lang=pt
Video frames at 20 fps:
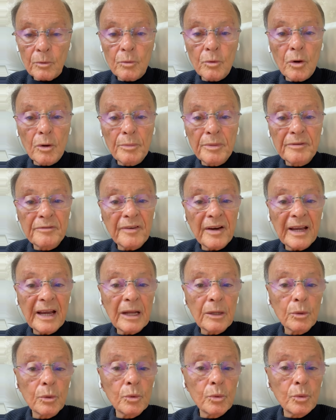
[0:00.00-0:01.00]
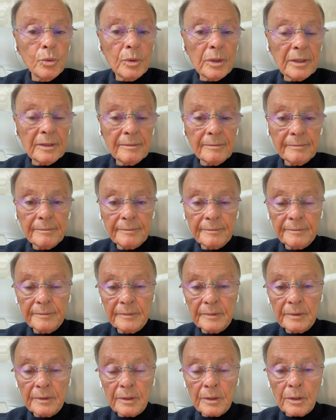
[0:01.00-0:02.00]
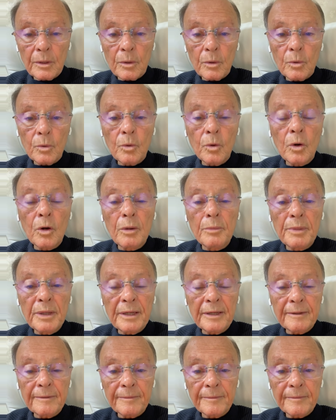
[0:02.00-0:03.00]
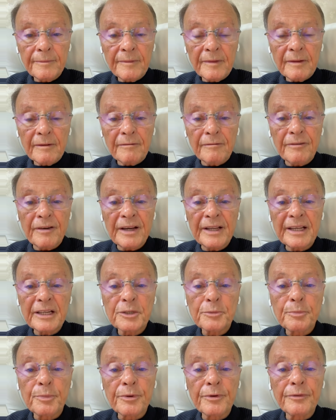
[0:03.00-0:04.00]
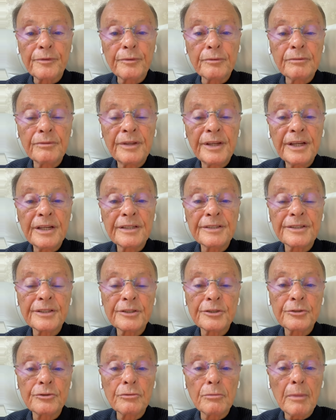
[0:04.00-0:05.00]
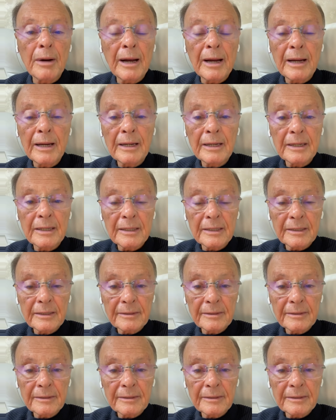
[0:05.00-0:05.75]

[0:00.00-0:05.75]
O homem vai à lua. O homem vai nas profundezas do mar.